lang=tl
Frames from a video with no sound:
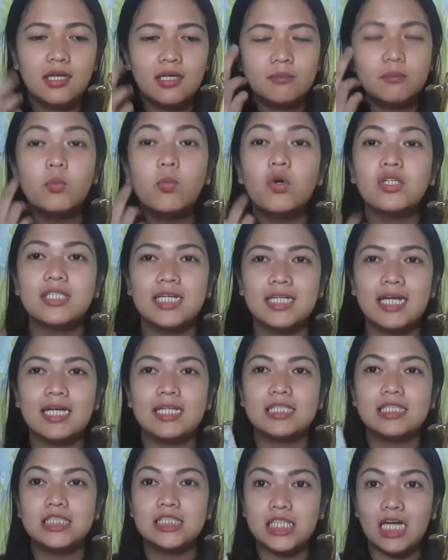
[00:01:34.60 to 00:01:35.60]
bubuksan
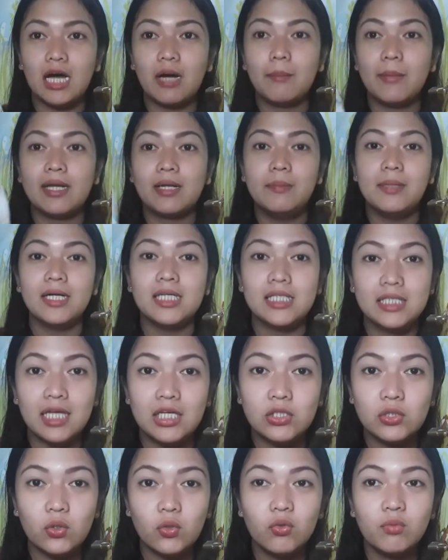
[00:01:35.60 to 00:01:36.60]
natin siya para
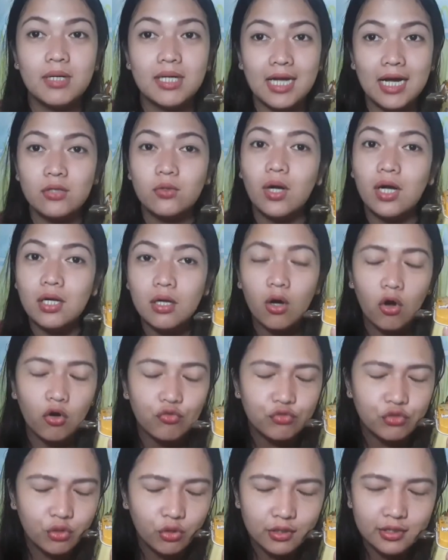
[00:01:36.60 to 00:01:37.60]
makita nyo kung magkano ang
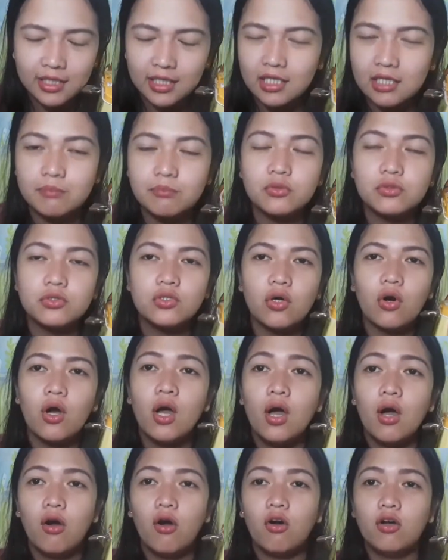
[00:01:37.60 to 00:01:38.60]
overall na ipon ko
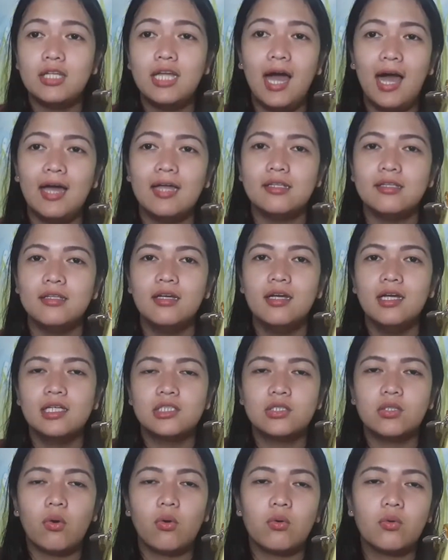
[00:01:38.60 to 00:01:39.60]
on hand.
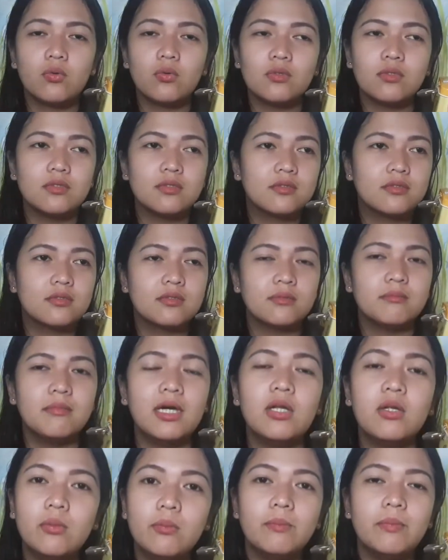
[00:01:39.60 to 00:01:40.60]
So,
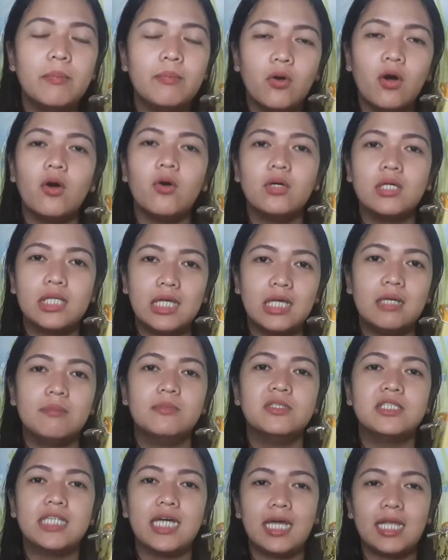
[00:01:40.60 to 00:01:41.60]
meron pa po akong
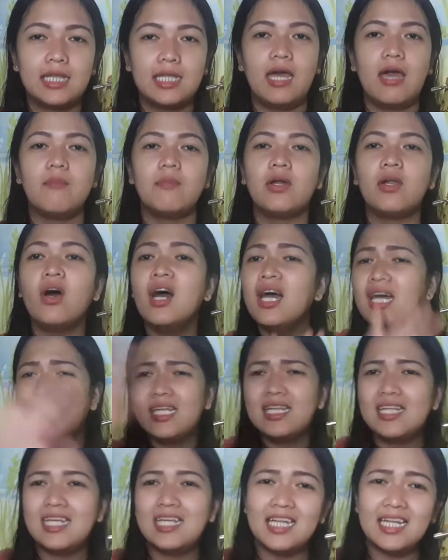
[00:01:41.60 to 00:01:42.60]
naipon sa ATM pero
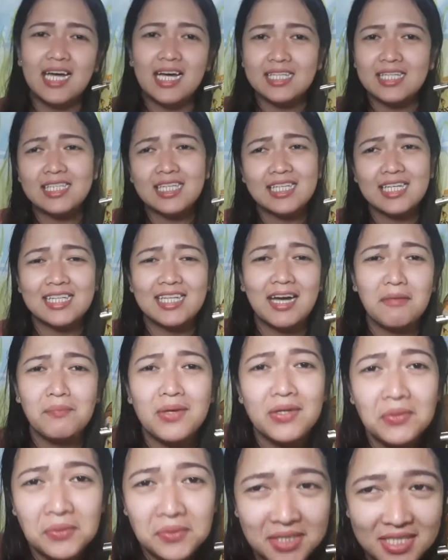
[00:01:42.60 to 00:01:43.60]
hindi na natin
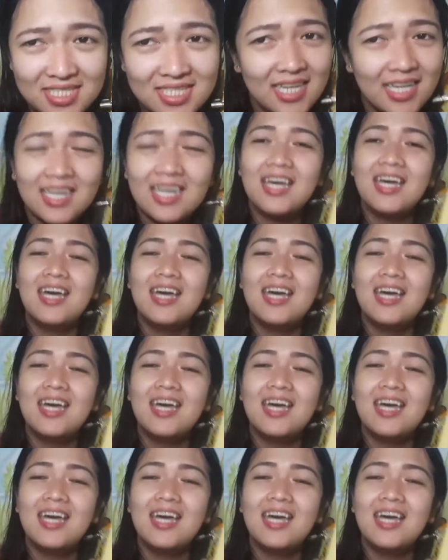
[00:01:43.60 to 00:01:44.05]
itatapit yun kasi